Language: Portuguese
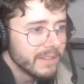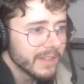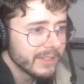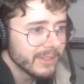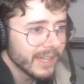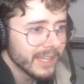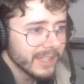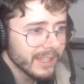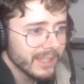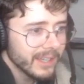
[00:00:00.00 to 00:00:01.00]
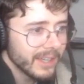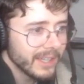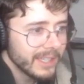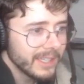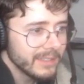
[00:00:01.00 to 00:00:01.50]
Fica no canto aqui, ó.
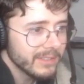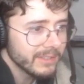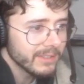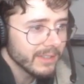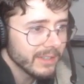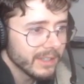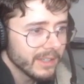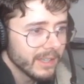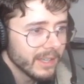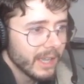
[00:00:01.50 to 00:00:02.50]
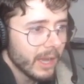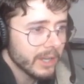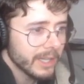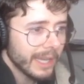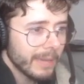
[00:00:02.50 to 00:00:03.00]
Isso. A hora
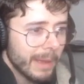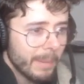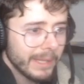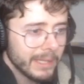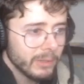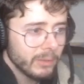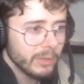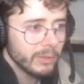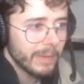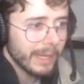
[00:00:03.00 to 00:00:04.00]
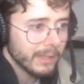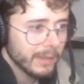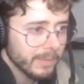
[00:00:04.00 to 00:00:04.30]
que acabar a bala de um, o outro mata, ó.